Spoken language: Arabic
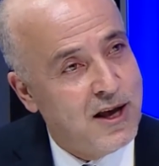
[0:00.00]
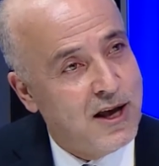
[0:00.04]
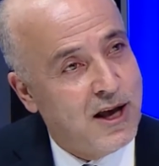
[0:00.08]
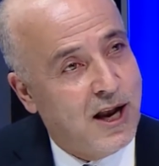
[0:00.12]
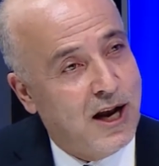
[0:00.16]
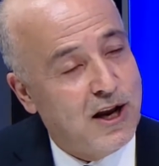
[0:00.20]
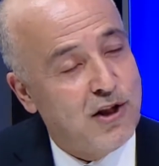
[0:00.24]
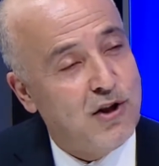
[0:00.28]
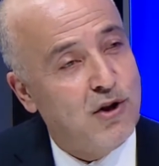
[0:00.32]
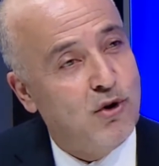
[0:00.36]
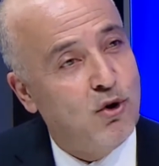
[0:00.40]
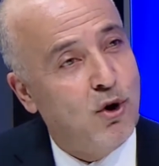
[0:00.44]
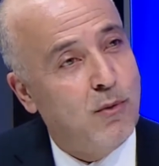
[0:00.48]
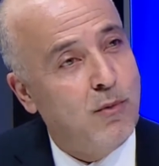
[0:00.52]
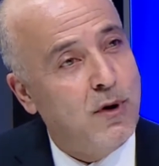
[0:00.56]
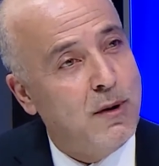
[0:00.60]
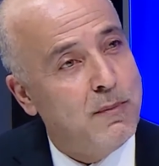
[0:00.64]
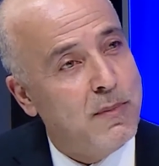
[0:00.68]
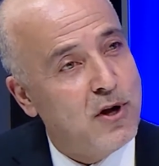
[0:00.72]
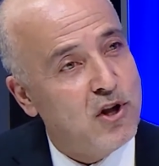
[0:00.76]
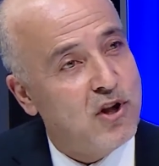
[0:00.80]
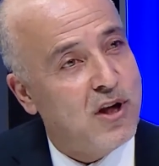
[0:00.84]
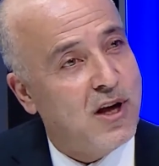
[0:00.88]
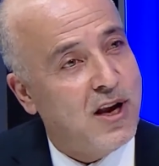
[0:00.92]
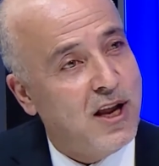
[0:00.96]
الجينوم
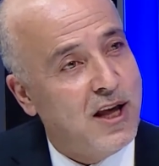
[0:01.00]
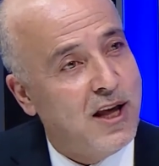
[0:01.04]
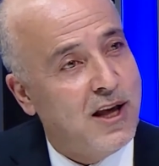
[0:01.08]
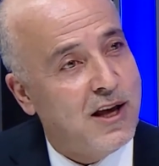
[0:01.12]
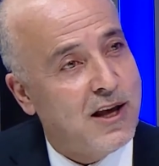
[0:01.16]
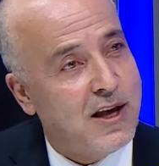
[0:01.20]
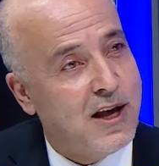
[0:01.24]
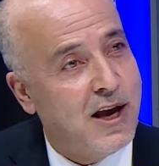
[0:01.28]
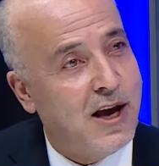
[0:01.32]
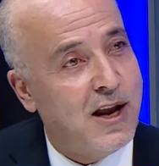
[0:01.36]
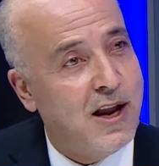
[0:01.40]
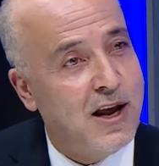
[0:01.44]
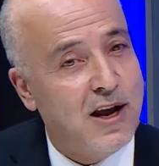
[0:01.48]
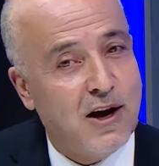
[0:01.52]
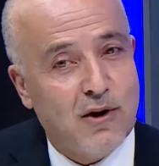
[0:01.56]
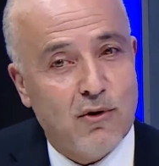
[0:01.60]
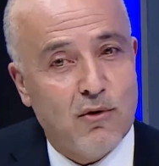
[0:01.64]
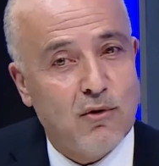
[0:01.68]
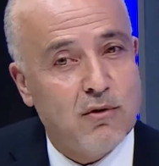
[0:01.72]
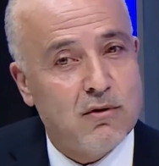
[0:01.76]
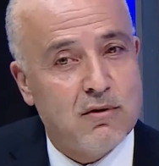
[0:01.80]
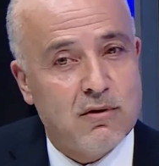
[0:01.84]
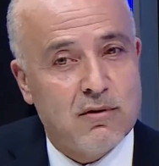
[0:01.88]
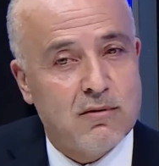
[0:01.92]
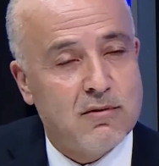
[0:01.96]
البشري كان
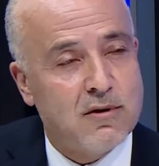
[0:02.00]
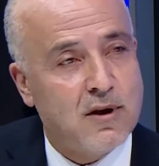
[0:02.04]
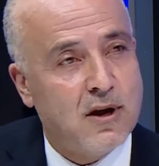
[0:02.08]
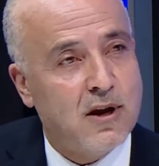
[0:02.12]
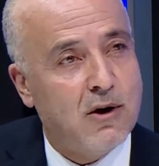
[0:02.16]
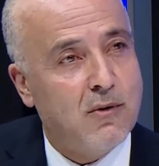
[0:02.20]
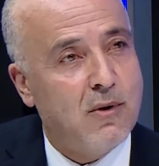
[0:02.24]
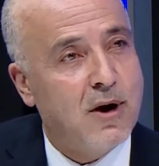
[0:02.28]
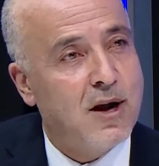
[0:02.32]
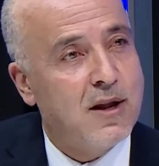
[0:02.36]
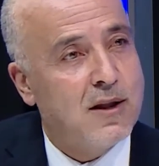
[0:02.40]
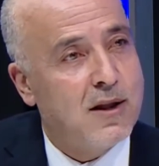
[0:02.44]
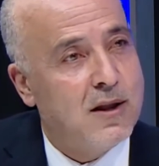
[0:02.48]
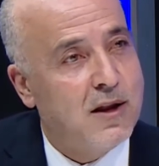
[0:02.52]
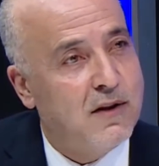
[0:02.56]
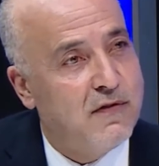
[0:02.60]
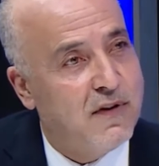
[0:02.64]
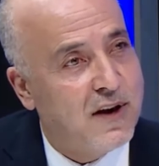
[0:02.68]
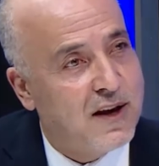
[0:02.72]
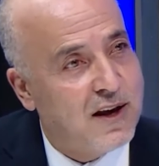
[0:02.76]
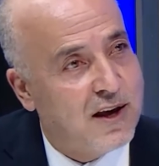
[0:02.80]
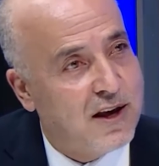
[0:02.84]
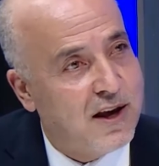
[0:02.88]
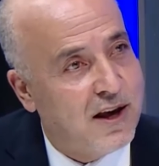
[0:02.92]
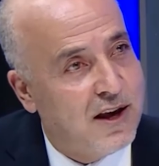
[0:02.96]
يأخذ سنوات
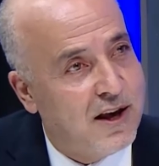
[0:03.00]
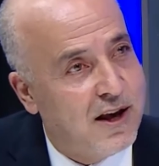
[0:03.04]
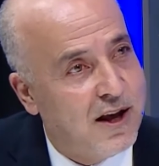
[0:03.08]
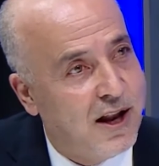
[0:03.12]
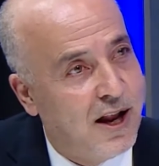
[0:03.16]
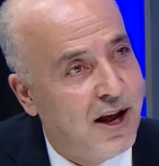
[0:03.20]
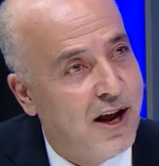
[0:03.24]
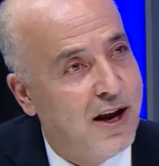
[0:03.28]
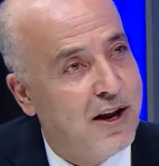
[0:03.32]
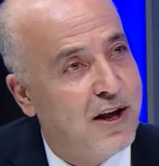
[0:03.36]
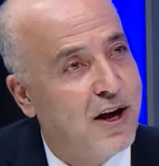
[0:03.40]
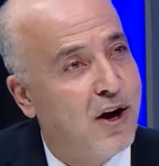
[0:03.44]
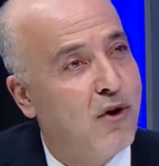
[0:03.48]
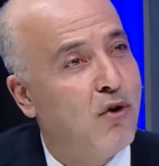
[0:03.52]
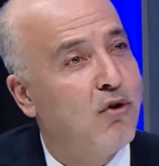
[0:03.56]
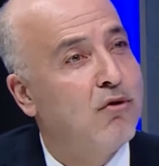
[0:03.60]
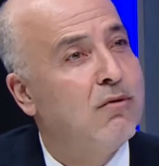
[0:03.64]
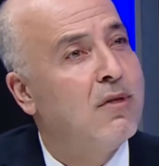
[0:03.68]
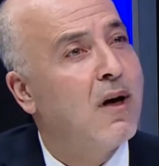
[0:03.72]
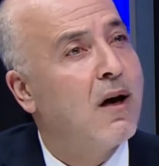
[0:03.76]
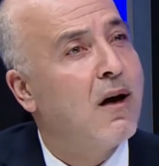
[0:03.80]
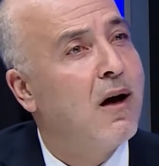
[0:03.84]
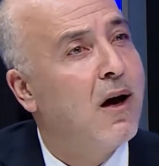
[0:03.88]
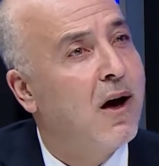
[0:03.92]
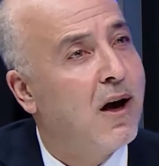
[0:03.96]
لفكه الآن يأخذ
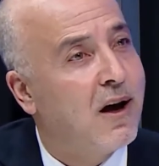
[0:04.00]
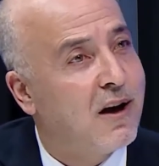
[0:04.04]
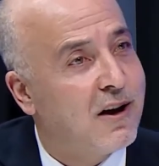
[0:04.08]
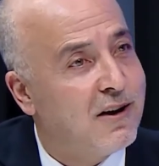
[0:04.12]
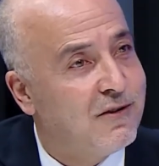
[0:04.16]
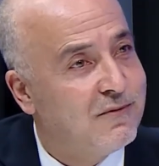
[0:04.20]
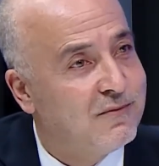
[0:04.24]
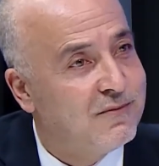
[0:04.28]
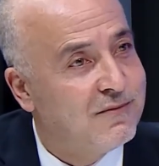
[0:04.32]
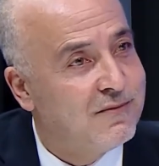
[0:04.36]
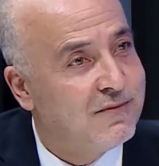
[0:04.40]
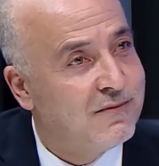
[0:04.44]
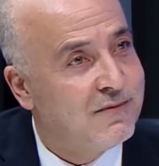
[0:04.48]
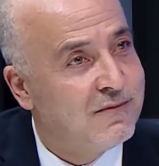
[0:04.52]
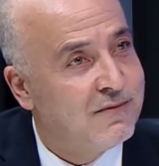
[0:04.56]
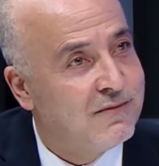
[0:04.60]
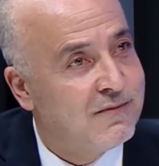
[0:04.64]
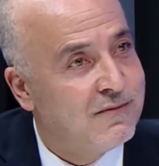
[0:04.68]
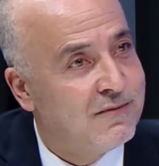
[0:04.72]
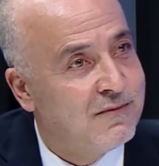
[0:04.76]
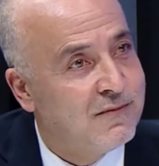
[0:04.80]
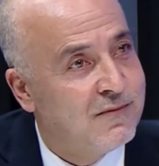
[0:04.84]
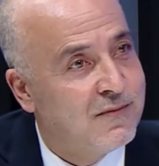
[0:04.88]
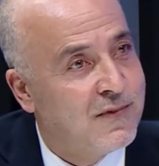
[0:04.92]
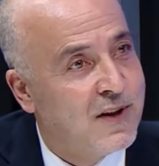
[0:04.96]
دقائق
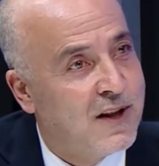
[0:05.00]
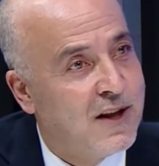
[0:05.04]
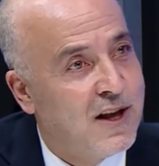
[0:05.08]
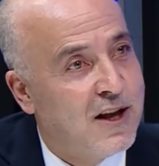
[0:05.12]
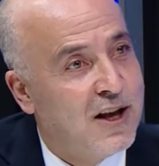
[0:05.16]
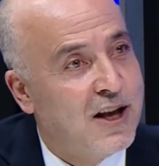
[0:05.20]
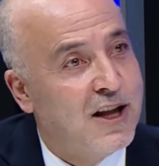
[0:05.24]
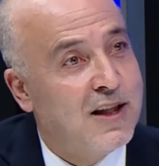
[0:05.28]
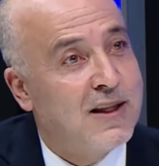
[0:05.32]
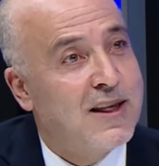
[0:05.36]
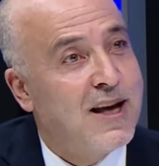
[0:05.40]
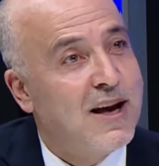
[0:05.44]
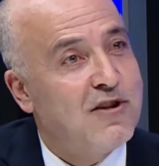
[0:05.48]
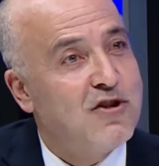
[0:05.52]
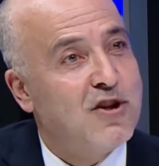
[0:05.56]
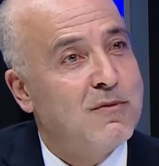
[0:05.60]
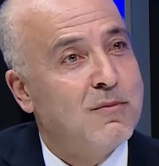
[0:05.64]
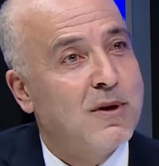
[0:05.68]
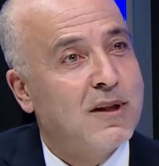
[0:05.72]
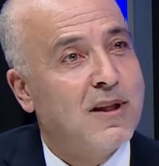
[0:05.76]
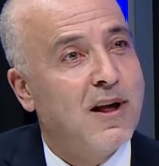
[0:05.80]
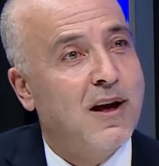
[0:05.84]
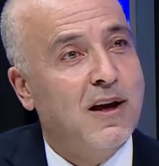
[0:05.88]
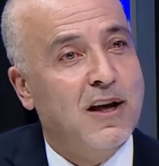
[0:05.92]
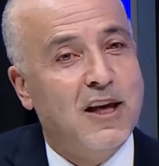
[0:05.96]
إنتاج
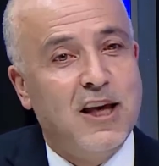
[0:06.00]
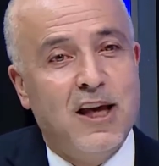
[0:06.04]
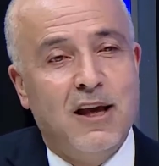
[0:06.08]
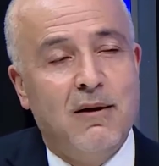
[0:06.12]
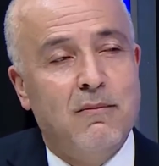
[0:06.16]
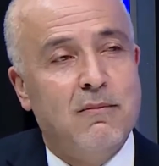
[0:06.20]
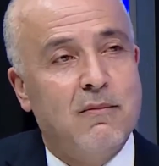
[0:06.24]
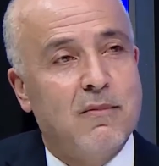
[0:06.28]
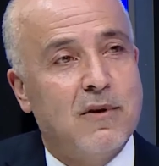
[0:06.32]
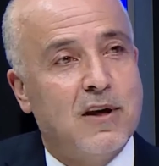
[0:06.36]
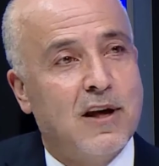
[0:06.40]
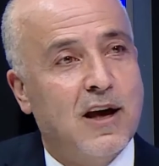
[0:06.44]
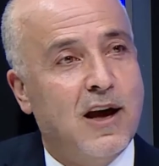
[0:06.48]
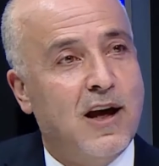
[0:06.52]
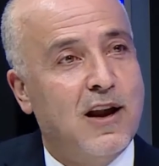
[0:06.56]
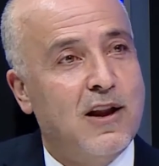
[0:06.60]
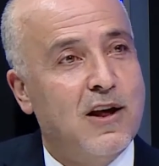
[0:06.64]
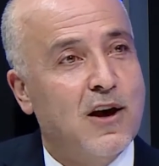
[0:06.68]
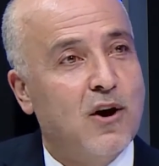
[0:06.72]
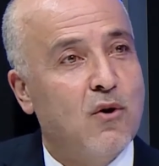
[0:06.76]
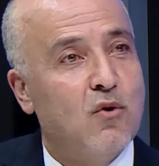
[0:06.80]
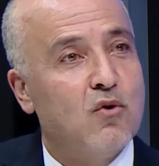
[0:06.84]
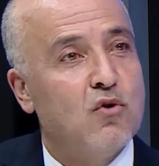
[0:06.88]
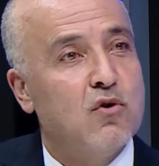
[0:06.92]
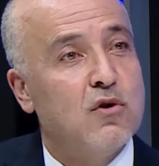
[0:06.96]
المطاعيم كان
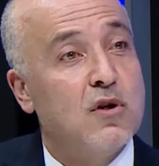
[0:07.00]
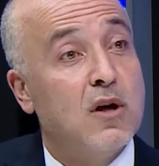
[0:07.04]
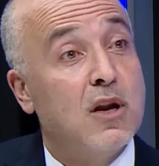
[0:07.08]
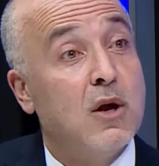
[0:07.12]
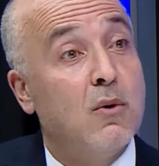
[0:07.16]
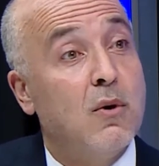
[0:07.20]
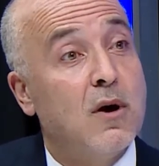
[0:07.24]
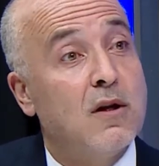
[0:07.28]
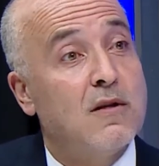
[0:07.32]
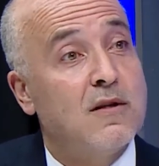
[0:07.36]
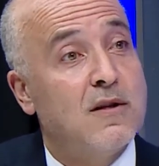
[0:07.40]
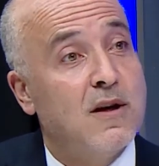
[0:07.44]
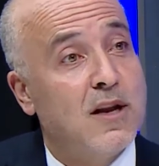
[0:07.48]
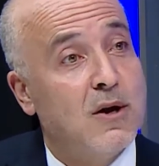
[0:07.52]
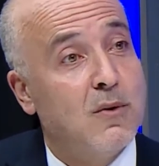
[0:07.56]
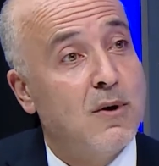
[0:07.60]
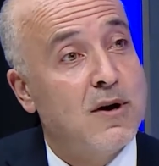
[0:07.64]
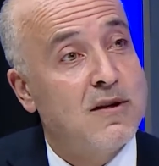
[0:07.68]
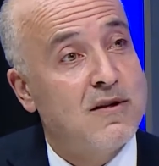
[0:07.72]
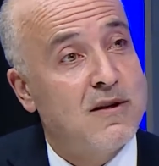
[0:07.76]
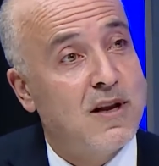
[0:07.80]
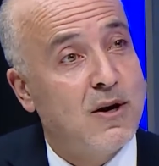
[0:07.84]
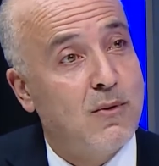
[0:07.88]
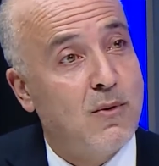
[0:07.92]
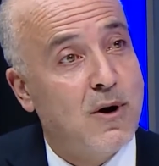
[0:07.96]
يأخذ سنوات سنوات
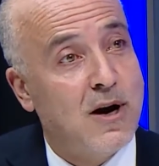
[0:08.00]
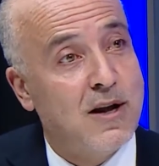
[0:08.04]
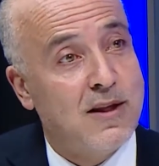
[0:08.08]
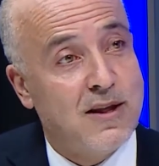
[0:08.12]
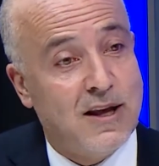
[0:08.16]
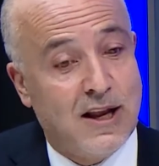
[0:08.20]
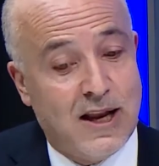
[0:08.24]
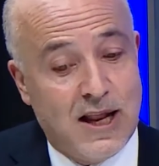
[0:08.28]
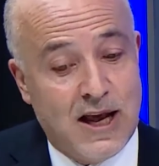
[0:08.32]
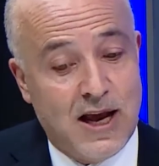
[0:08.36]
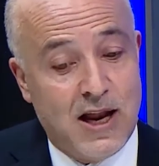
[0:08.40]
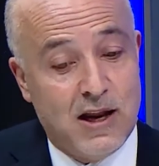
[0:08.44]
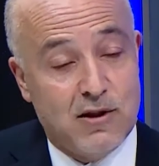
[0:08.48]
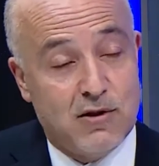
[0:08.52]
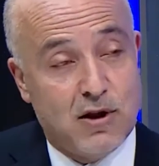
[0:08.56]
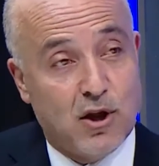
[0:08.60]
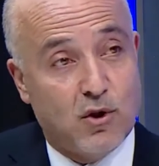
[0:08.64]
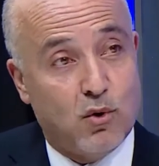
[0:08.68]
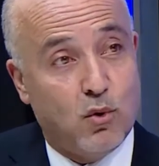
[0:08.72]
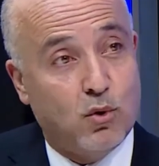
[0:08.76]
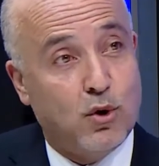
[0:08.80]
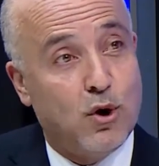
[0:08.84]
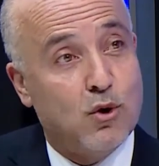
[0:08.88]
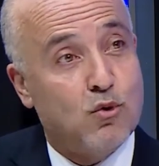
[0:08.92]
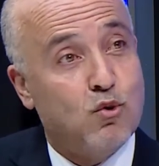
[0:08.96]
سنوات, سنوات. الآن
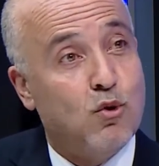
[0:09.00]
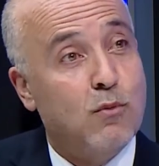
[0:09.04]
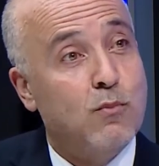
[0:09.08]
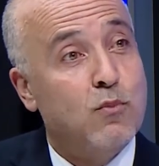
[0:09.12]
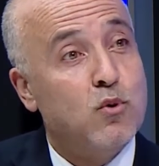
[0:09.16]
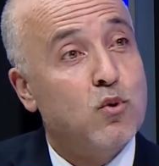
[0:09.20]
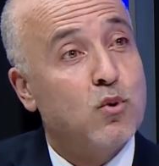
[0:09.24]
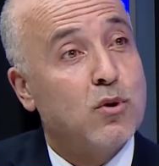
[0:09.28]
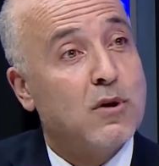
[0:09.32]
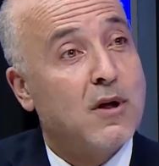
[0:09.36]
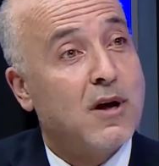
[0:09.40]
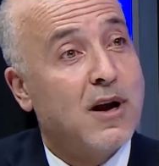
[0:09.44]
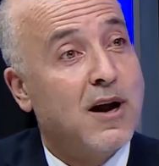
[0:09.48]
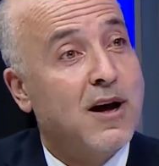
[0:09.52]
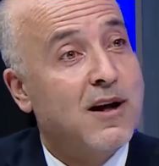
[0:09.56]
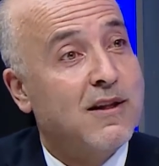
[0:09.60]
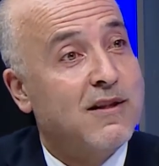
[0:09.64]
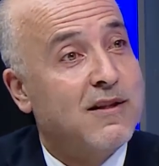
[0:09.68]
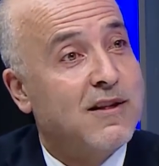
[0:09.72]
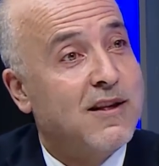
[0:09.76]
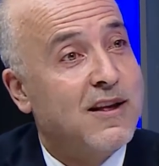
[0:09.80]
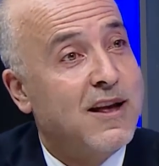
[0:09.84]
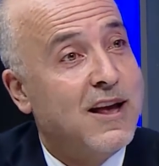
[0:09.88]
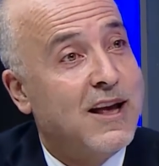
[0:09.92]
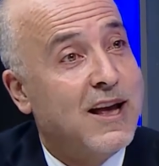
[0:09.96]
تدخل
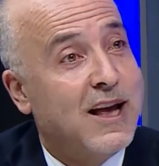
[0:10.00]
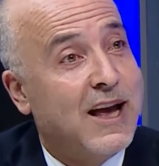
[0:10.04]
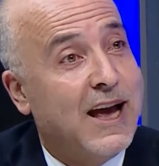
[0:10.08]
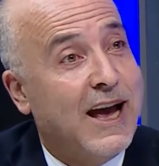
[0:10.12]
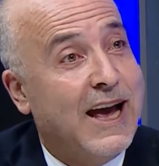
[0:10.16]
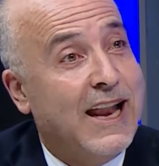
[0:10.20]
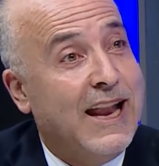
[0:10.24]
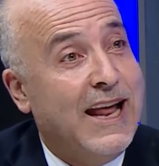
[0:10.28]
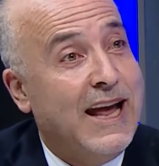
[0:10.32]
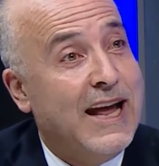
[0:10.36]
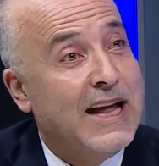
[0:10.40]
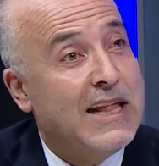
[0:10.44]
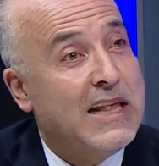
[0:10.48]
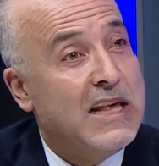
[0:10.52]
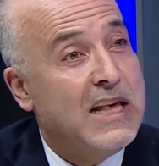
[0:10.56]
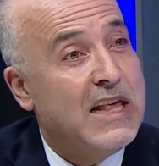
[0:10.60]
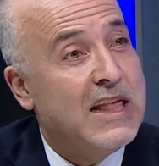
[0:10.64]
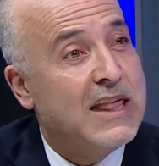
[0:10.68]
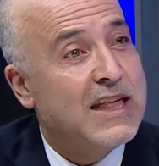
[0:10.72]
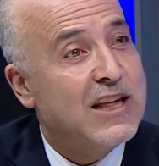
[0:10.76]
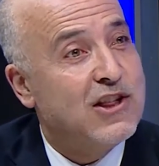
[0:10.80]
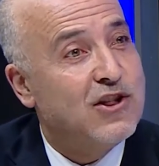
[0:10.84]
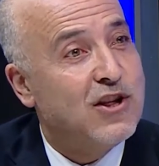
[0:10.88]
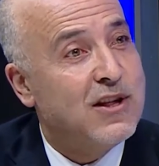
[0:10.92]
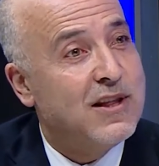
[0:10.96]
الكمبيوترات
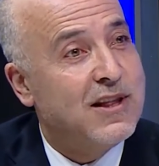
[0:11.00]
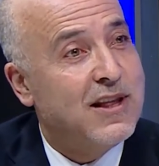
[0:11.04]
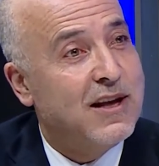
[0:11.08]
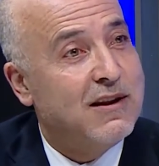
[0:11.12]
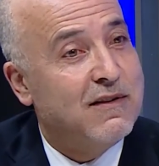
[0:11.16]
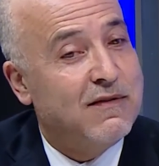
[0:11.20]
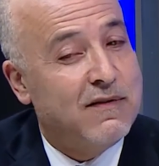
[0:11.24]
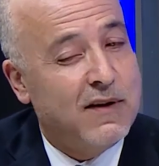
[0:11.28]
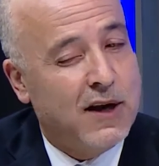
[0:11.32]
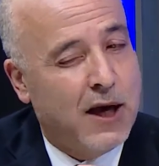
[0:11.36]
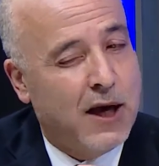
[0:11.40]
الحديثة جدا في